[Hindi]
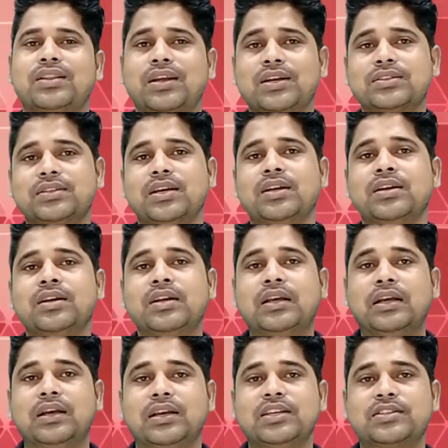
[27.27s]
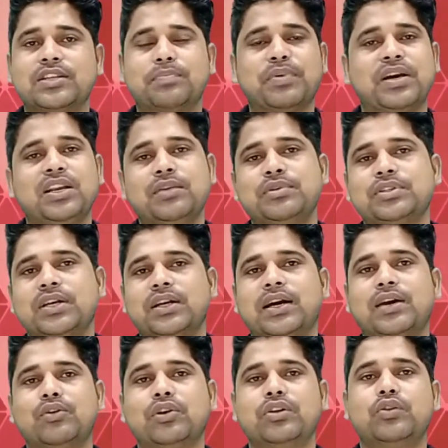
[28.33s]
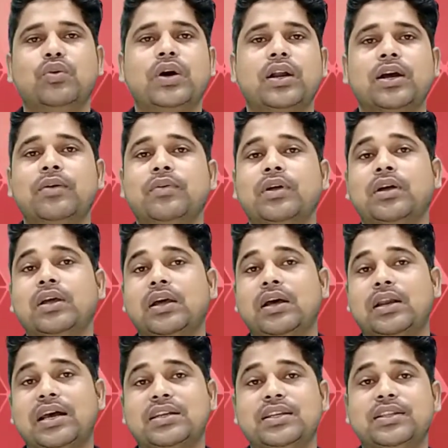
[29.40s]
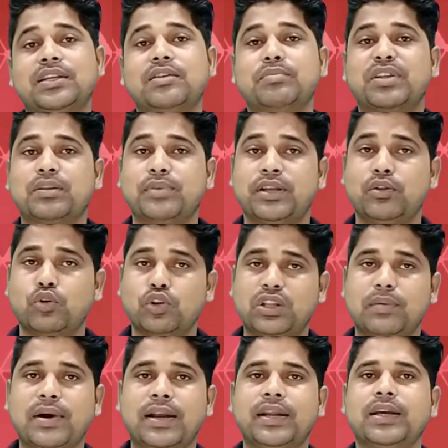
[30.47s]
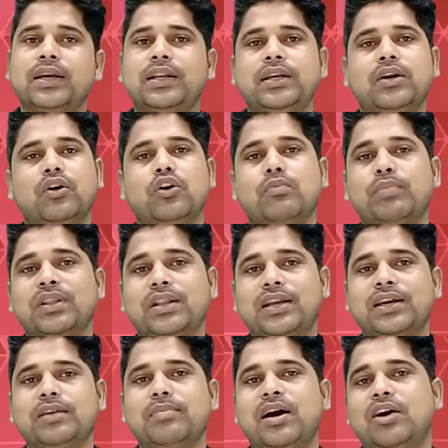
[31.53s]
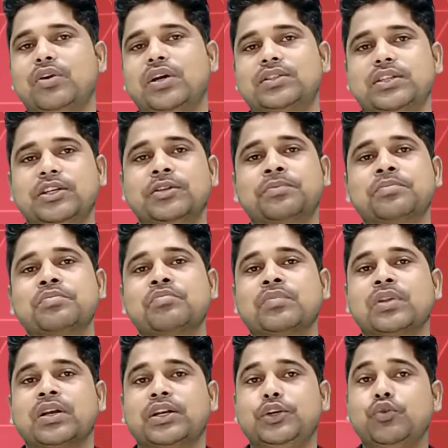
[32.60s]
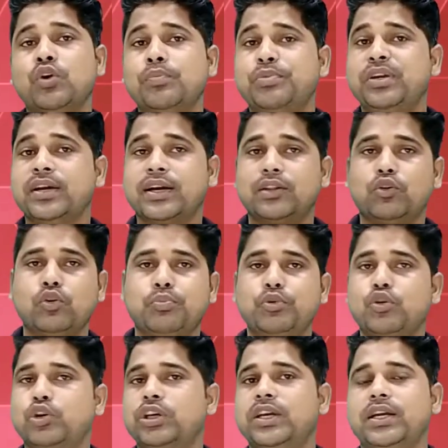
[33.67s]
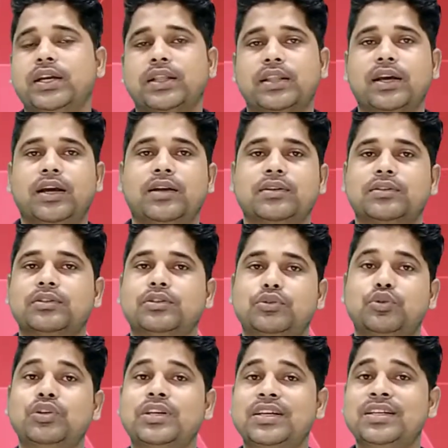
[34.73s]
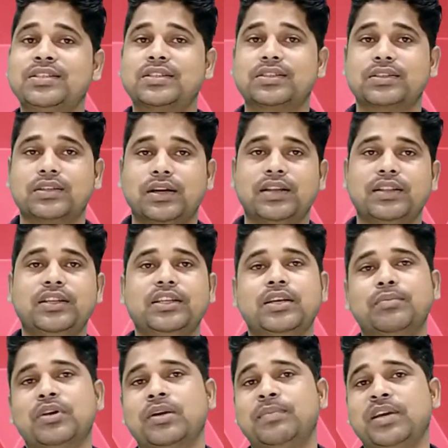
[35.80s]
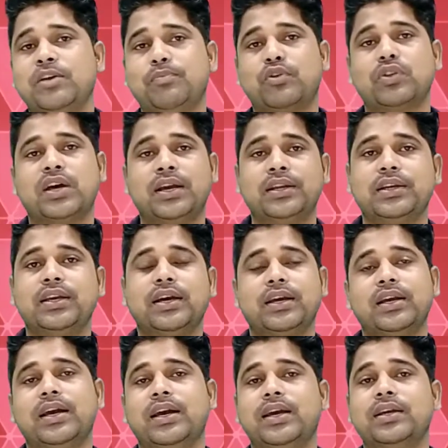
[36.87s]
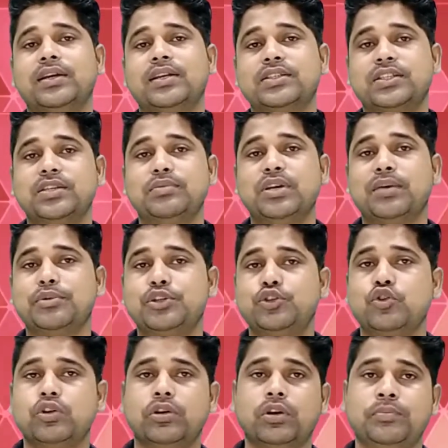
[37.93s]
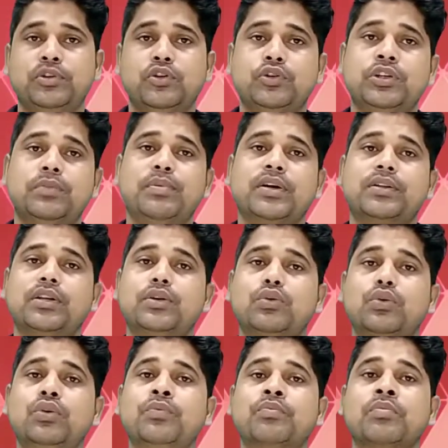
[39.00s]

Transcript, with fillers: दरअसल इससे पहले भी सरकारों के द्वारा राजनीतिक मतभेदों को दबाने के लिए और बदले की भावना से यूएपीए का दुरुपयोग किया जाता है क्योंकि इस अधिनियम के में यह प्रावधान किया गया है कि किसी भी अभियोजित व्यक्ति को